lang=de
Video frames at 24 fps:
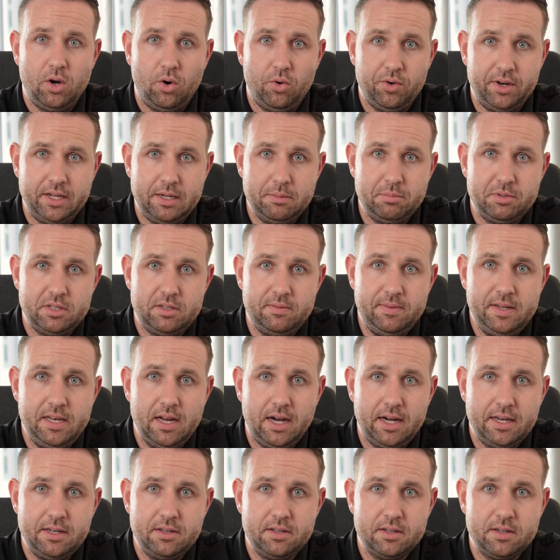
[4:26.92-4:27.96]
Und dann gibt es
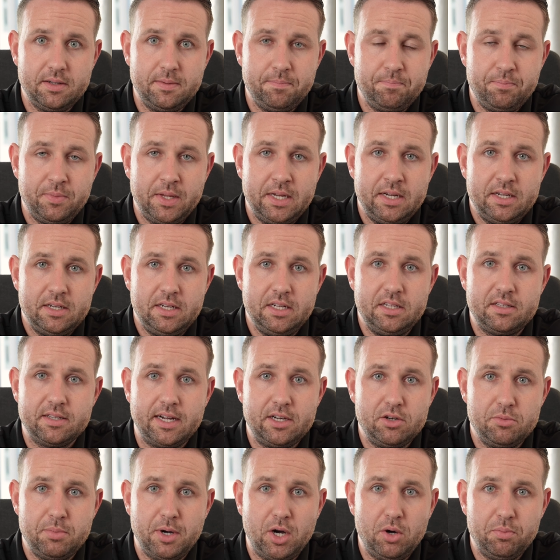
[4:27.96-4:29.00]
wieder andere, die
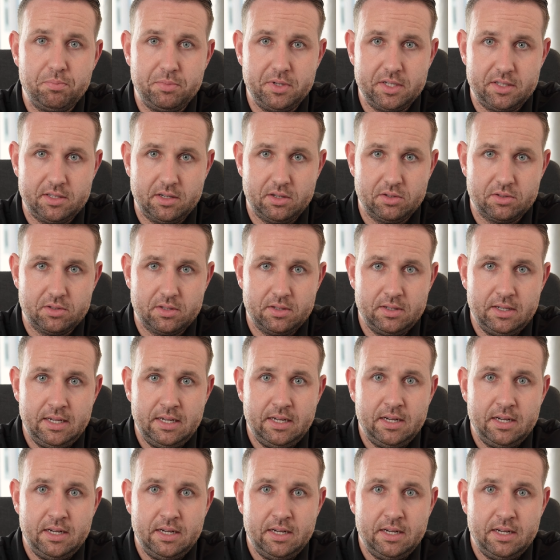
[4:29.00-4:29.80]
zahlen überhaupt nichts aus.